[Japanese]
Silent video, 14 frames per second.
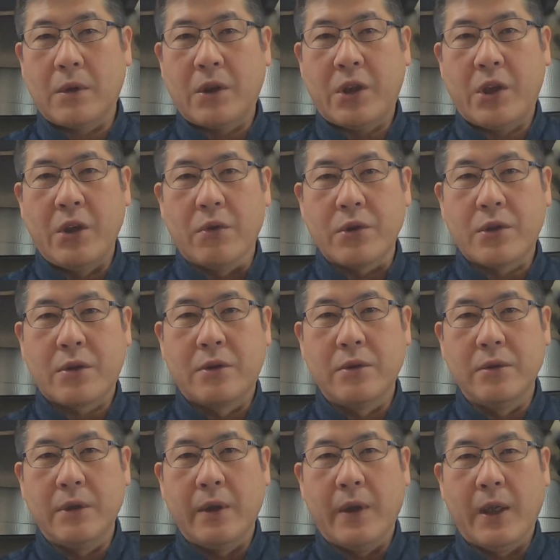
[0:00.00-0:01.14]
危機を救
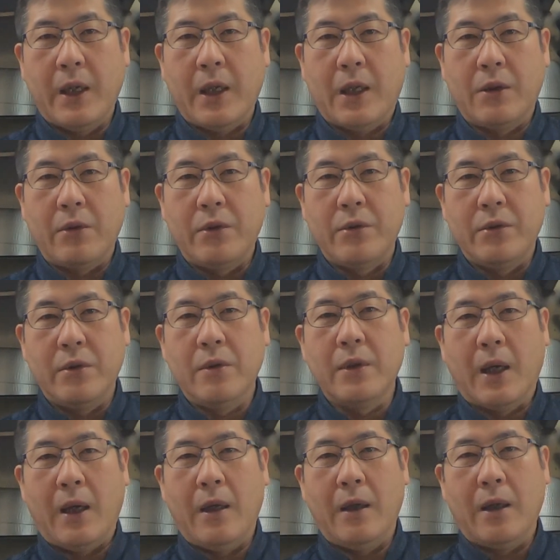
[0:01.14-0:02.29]
うんではないかというよう
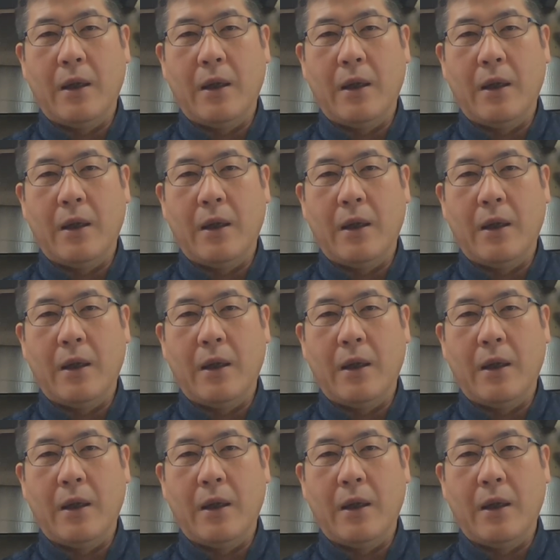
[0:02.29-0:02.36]
な